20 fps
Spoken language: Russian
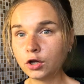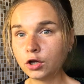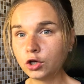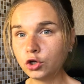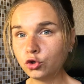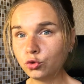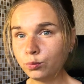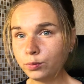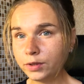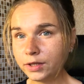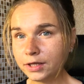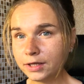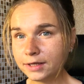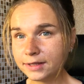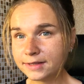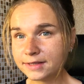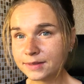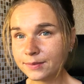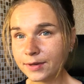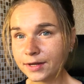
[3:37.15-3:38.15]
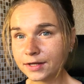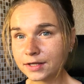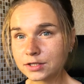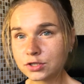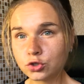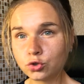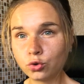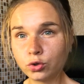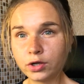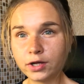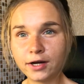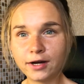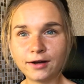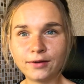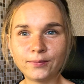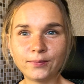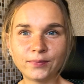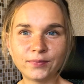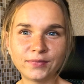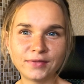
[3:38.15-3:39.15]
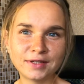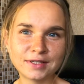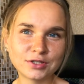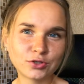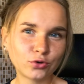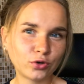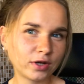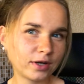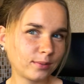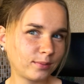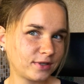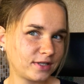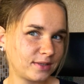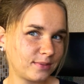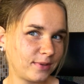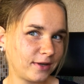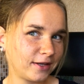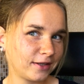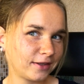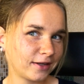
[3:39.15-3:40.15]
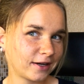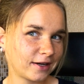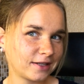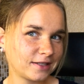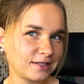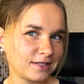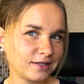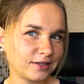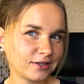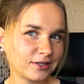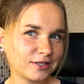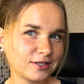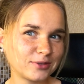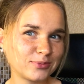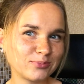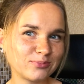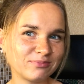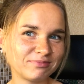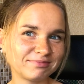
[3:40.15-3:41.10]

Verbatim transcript: Любили ли тебя настолько, насколько бы тебе это хотелось?